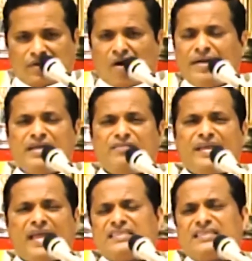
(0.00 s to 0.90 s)
ஆண்டவர்
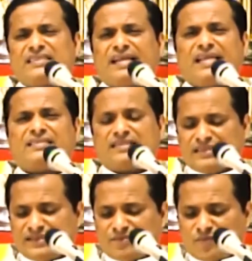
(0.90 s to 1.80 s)
இயேசு கிறிஸ்து
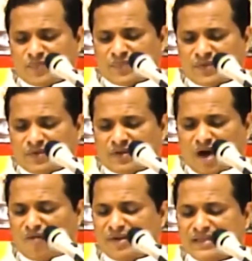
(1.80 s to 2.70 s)

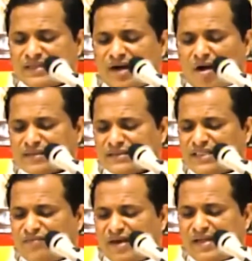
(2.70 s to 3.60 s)
அவளுக்கு ஆசி
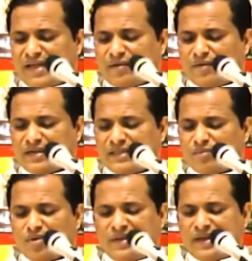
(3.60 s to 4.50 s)
வழங்கி கொண்டிருந்த
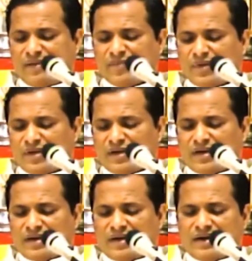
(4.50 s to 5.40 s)
போதே
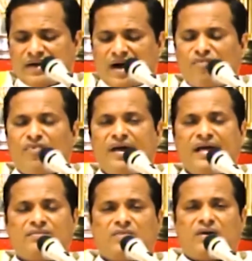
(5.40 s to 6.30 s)
அவர்
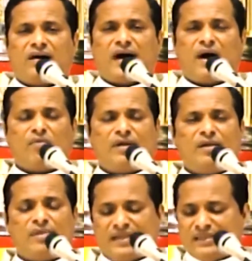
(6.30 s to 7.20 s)

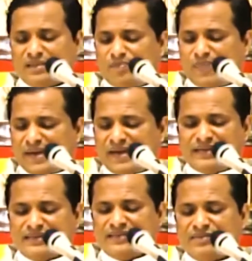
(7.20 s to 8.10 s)
அவளிடமிருந்து
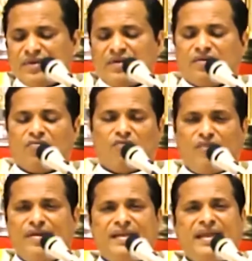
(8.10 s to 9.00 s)
பிரிந்து
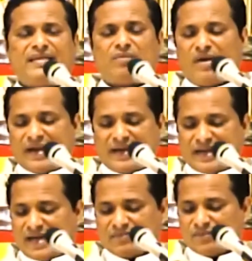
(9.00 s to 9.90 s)
விண்ணேற்றம்
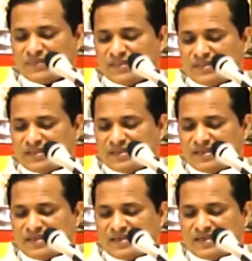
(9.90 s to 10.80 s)
அடைந்தார்
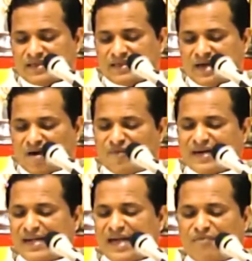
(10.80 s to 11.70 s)

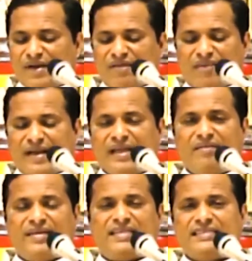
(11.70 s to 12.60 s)
அவர்கள் அவரை
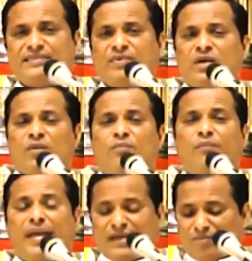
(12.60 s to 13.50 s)
வணங்கிவிட்டு
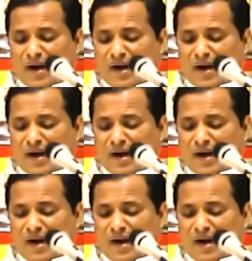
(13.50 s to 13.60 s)
பெரும்